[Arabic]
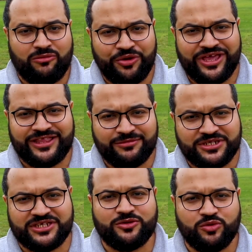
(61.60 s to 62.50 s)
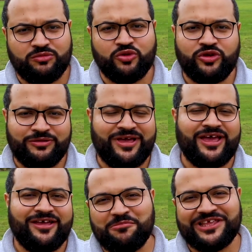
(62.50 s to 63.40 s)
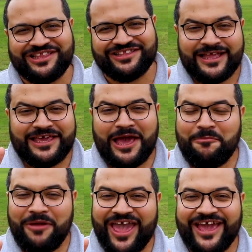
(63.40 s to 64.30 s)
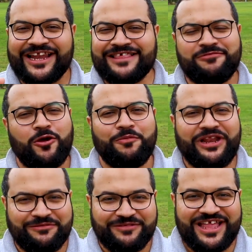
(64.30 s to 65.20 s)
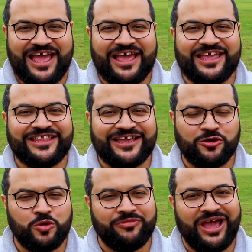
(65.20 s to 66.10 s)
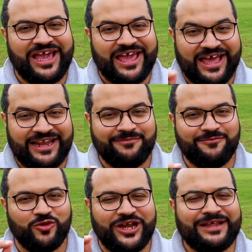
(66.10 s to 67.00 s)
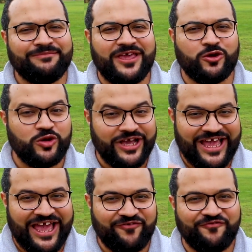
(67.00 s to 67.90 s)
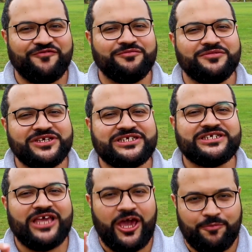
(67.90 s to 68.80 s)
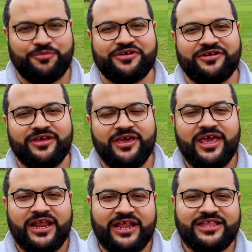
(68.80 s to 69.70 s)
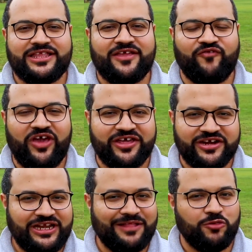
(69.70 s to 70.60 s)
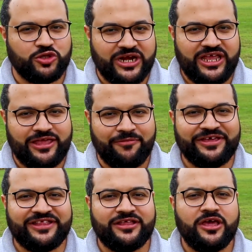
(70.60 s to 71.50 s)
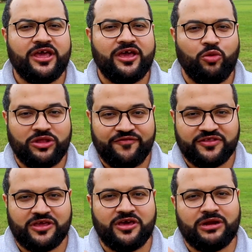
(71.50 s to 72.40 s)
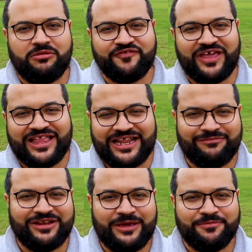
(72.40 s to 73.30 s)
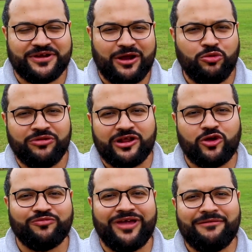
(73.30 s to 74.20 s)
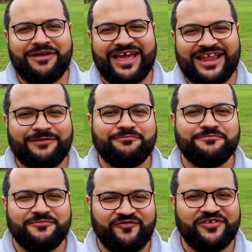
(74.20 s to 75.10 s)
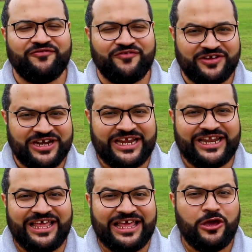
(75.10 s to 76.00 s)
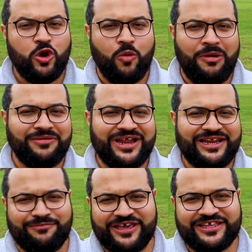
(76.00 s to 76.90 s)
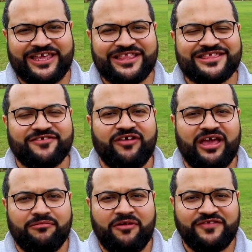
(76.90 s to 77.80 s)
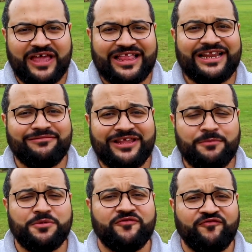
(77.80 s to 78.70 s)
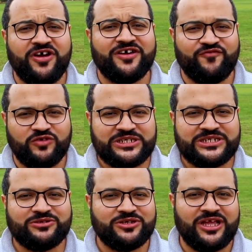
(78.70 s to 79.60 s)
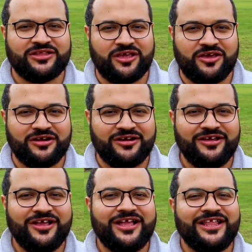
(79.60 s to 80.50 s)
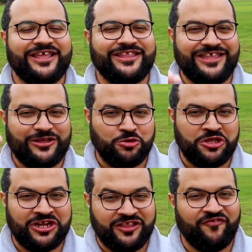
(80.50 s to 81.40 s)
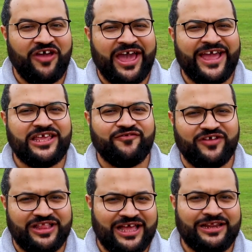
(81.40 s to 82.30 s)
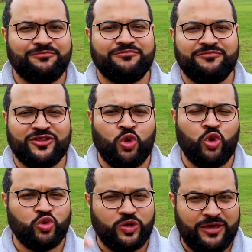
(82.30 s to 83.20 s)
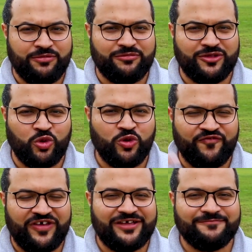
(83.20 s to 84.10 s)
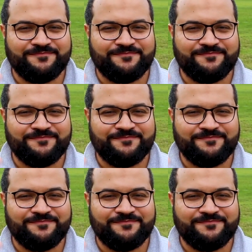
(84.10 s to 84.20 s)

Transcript: الدمويه تمشي والموضوع يبقى جميل تاني اهم حاجه لازم تاخد بالك منها انك يكون معاك قلم والقلم ده يكون جاف مش حبر لان انا في اخر رحله لما كنت رايح اليابان وانا في الطياره بفتح القلم الحبر اول مره اخد معايا بقى قلم في, في الرحله وبملى البيانات فبفتح القلم الحبر انفجر في وشي واحنا على الطياره لان احنا كنا على ارتفاع عالي فالقلم مضغوط والحبر مضغوط ف